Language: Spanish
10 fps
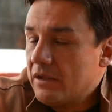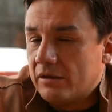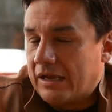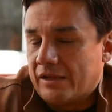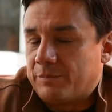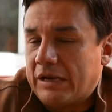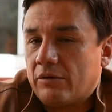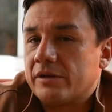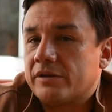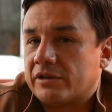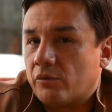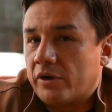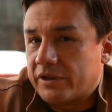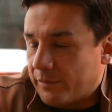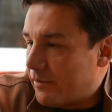Las películas de Star
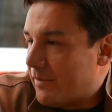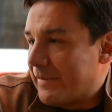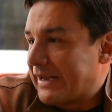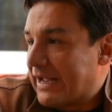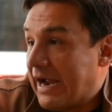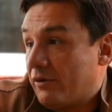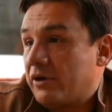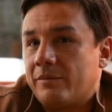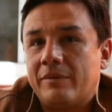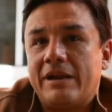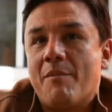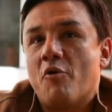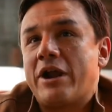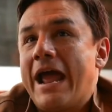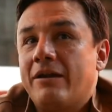Wars a mí me marcaron y me
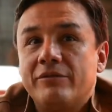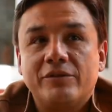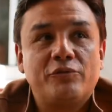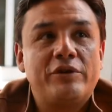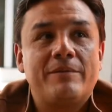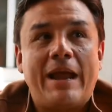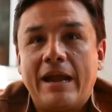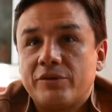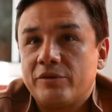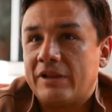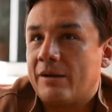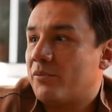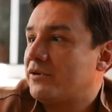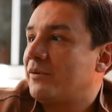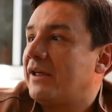enamoraron de un universo y de la
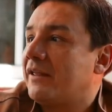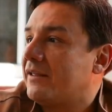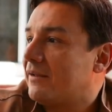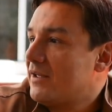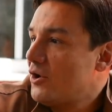posibilidad de